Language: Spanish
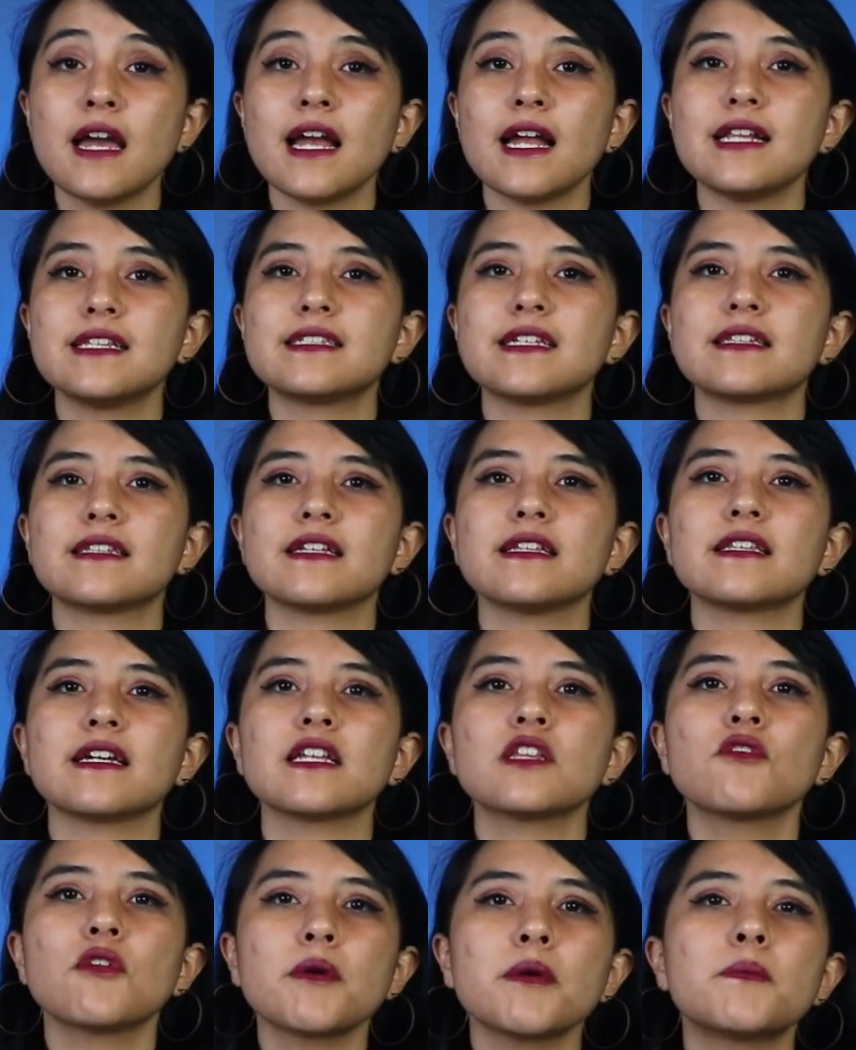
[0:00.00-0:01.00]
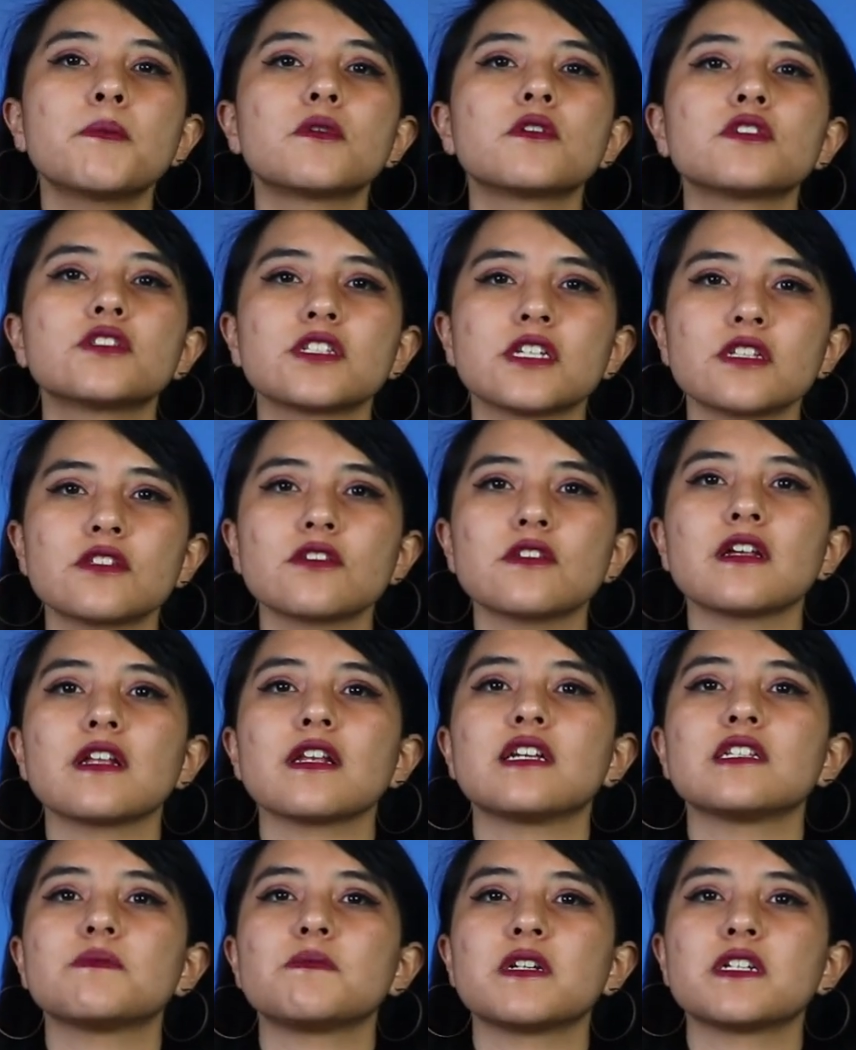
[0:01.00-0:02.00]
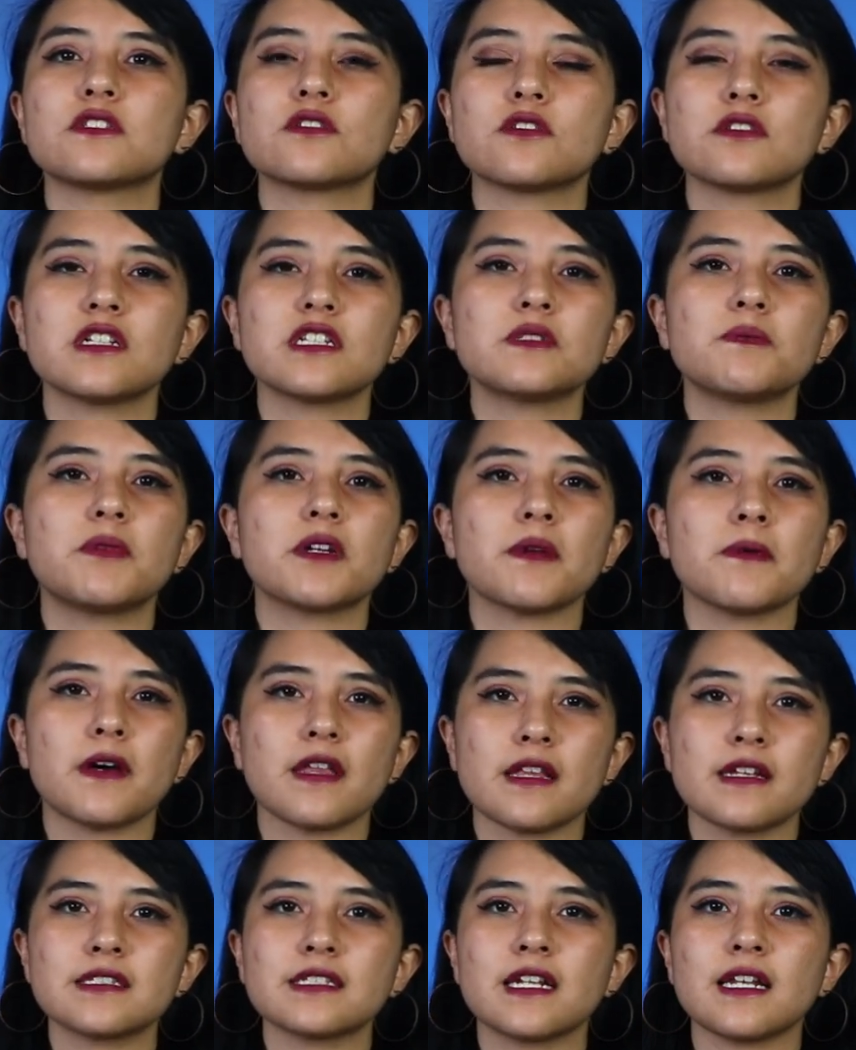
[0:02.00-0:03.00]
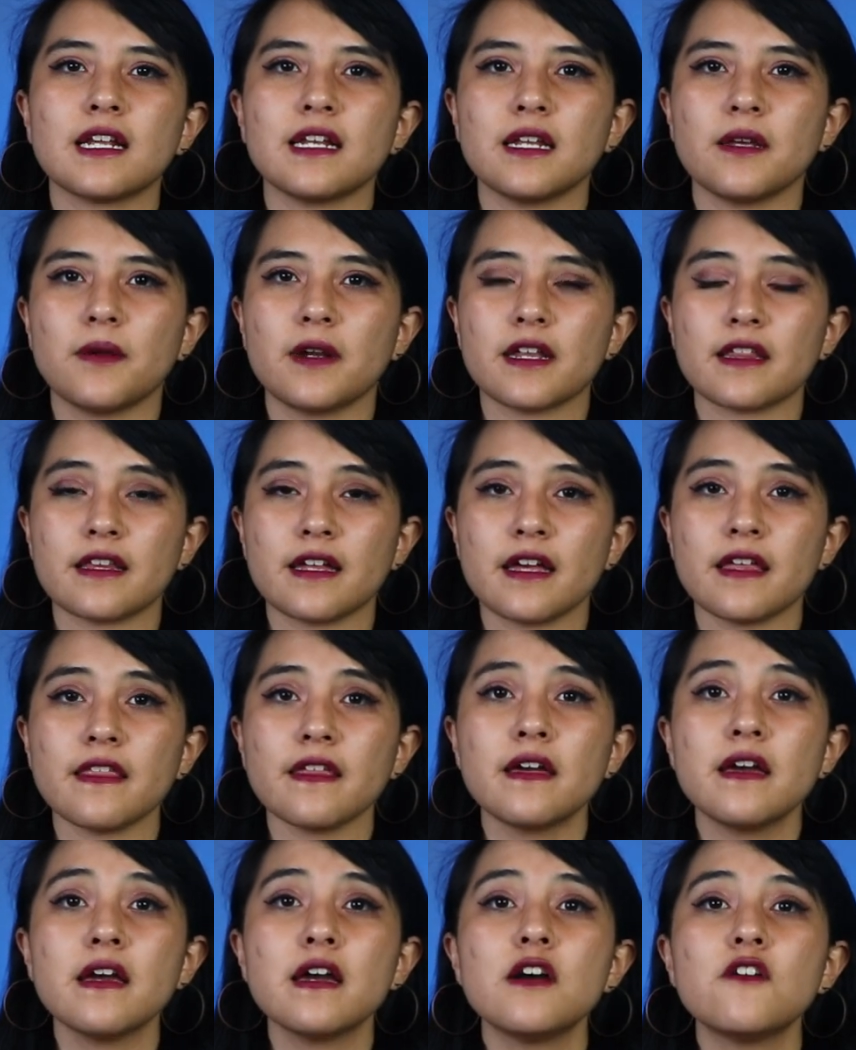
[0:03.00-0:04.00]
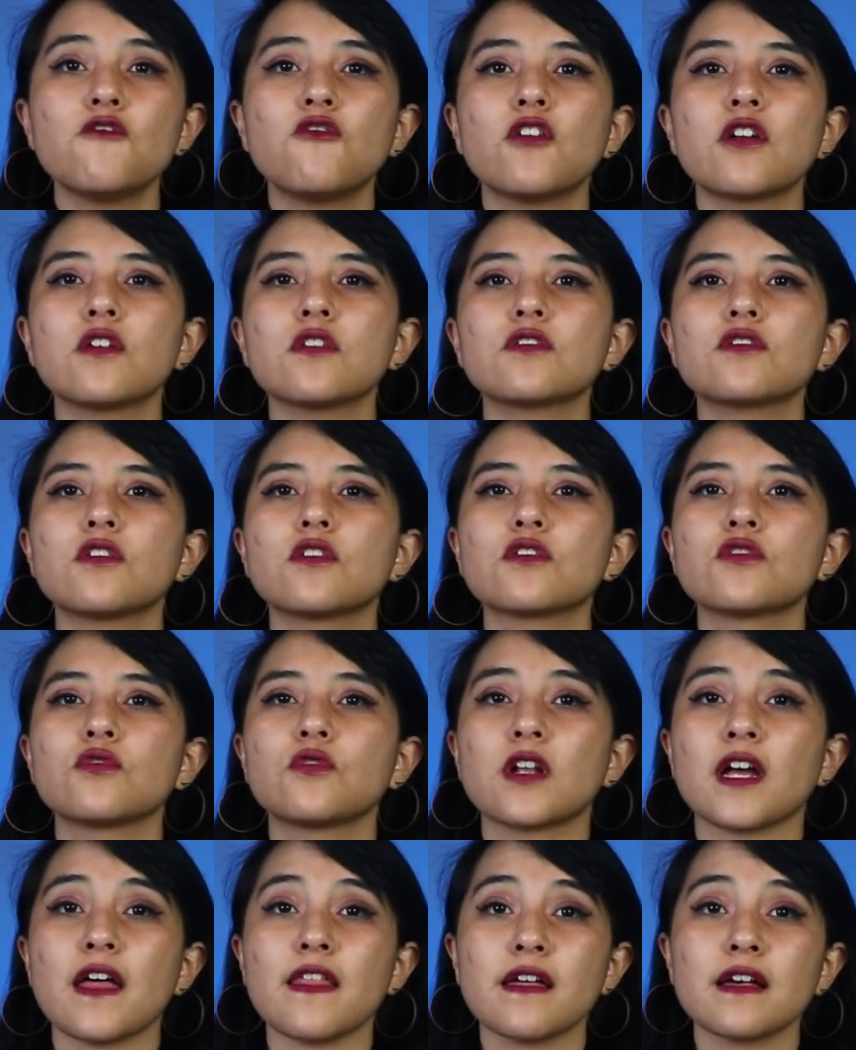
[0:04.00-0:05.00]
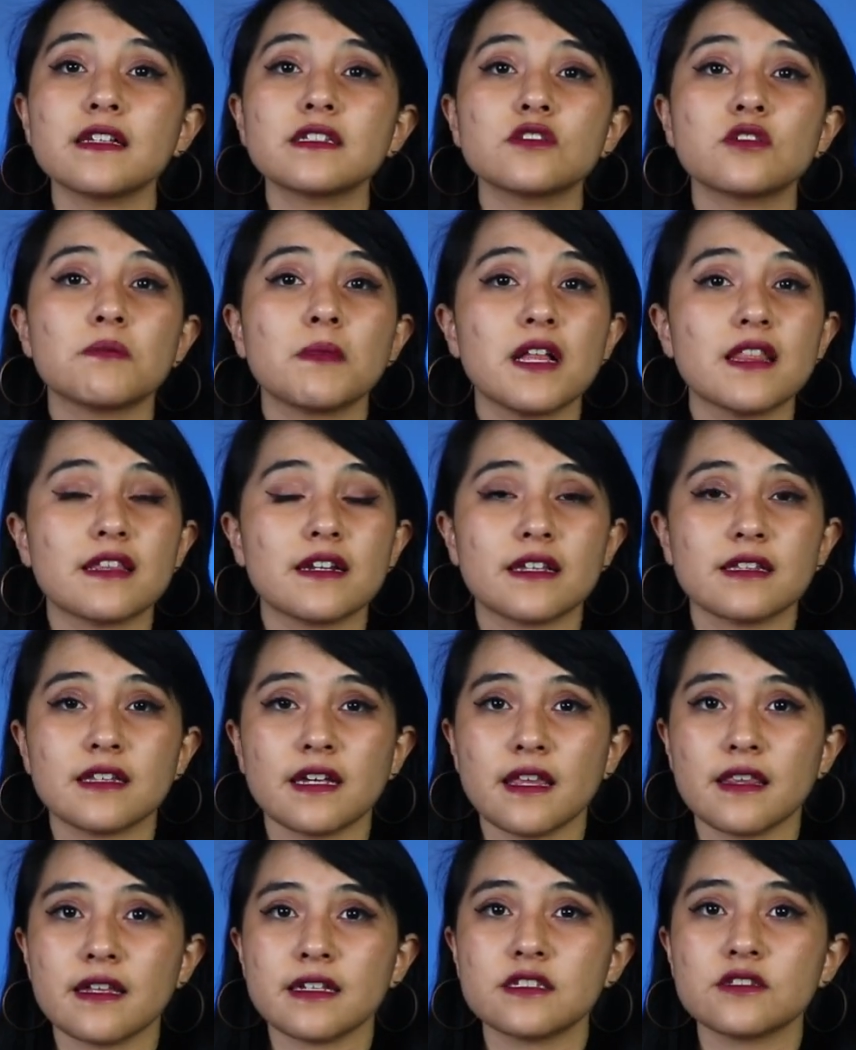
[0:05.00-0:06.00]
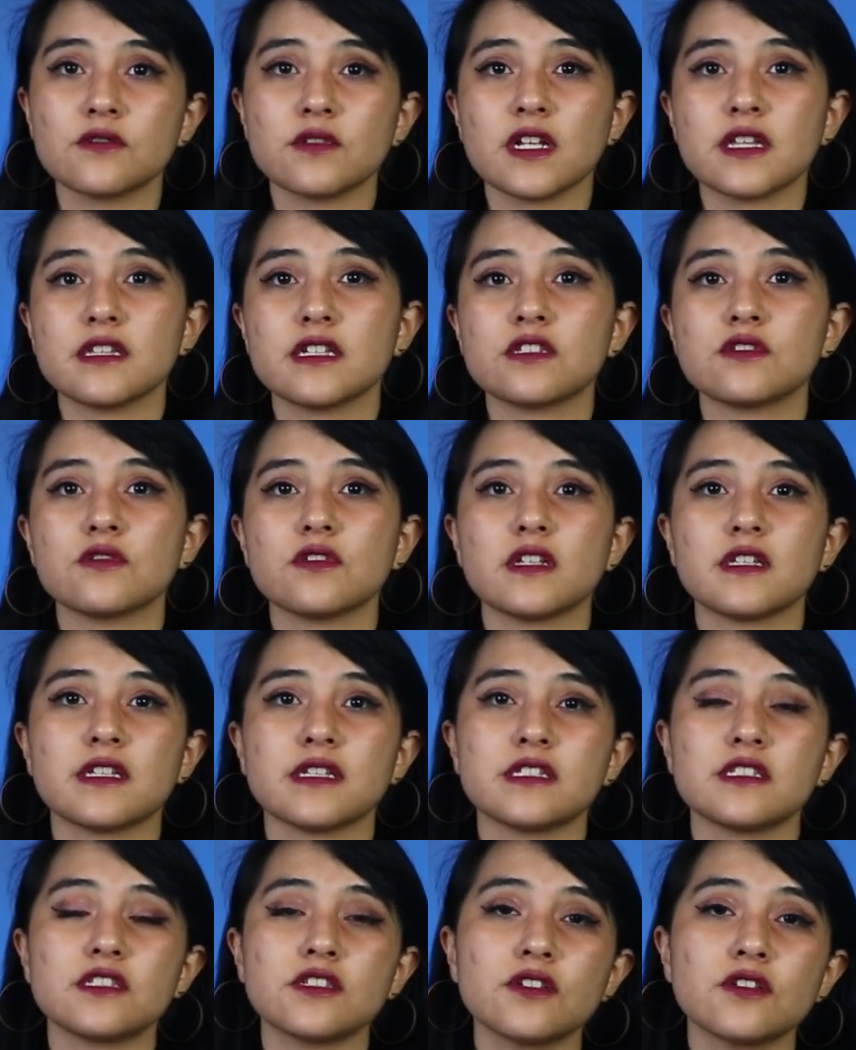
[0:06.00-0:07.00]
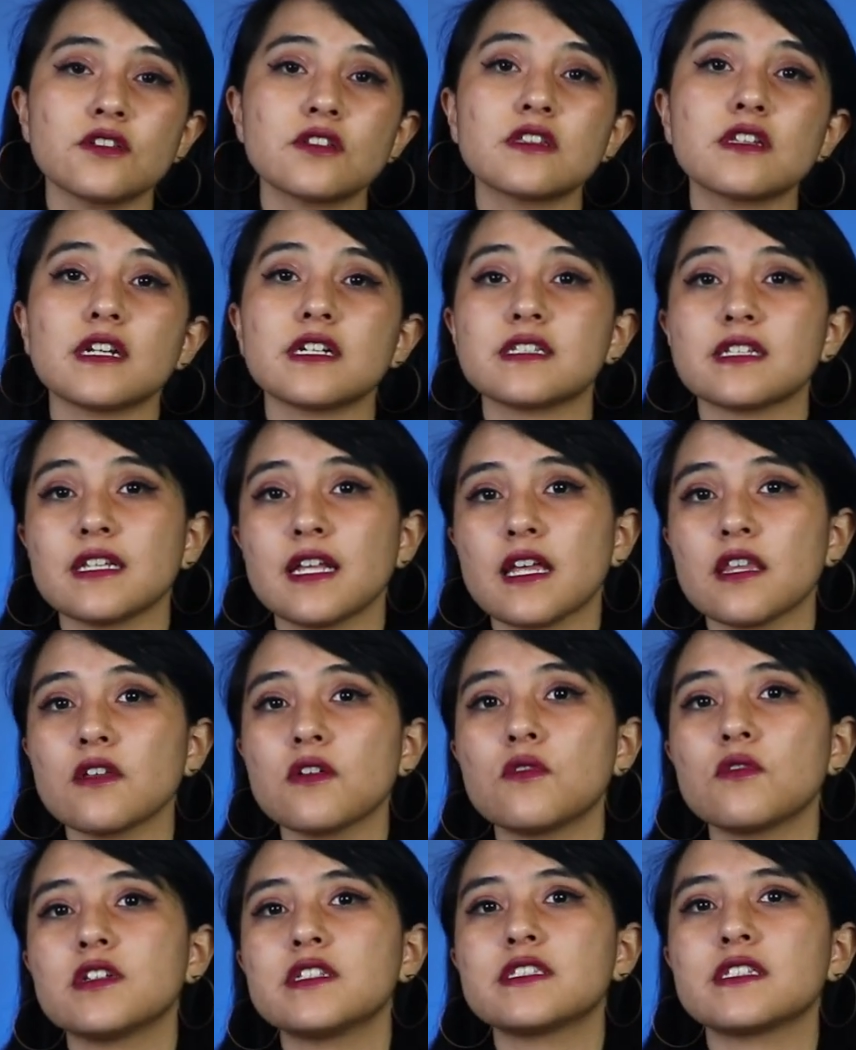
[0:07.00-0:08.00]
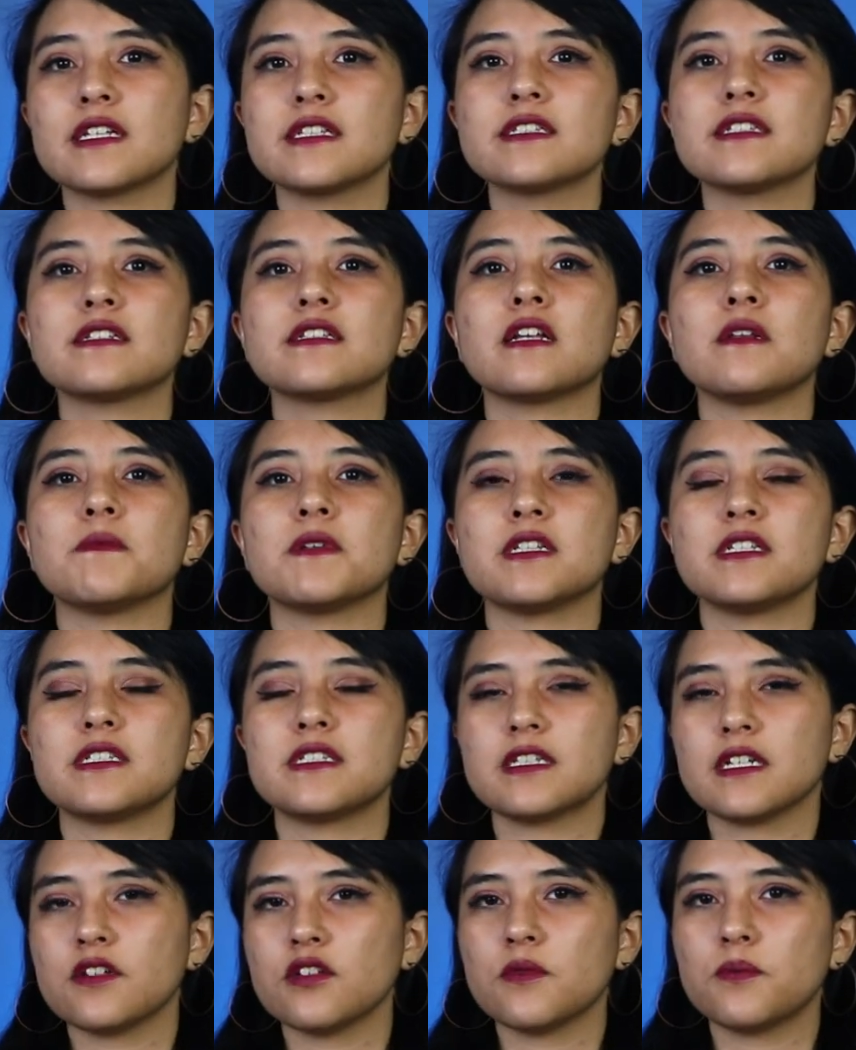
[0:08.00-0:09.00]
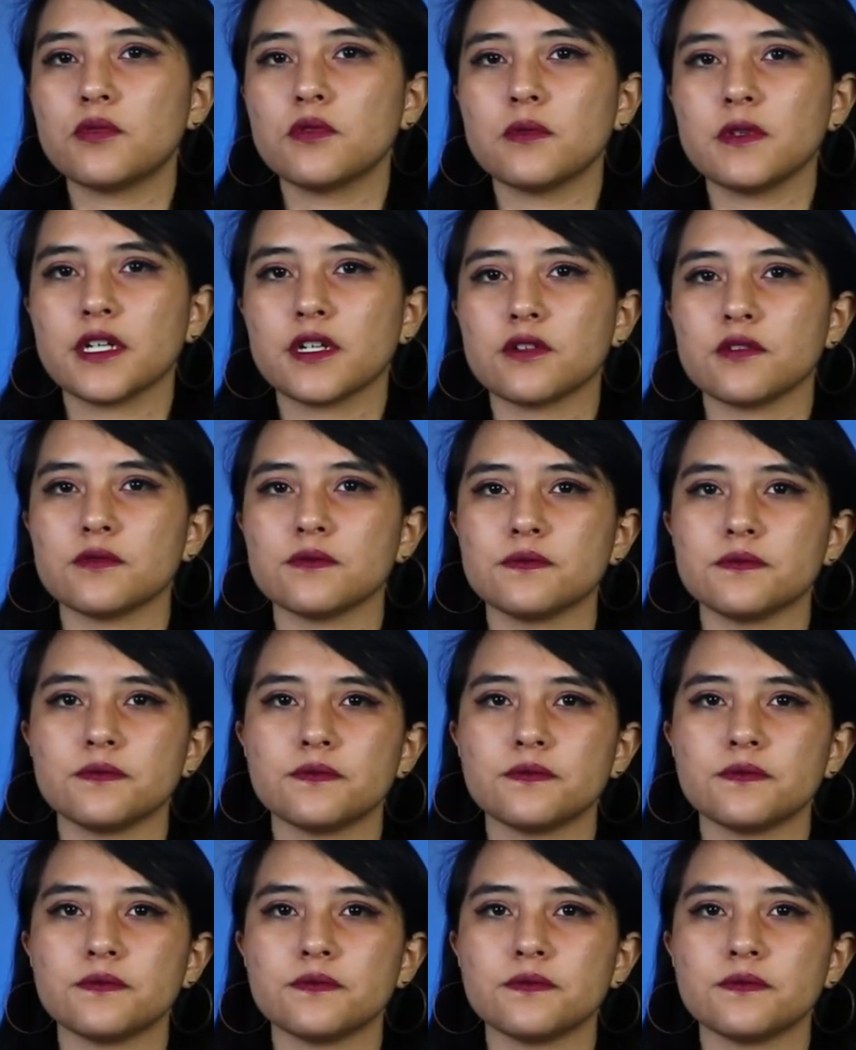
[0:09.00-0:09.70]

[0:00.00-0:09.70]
el 79% de las personas privadas de la libertad fueron torturadas o maltratadas durante su detención, traslado o estancia en el Ministerio Público.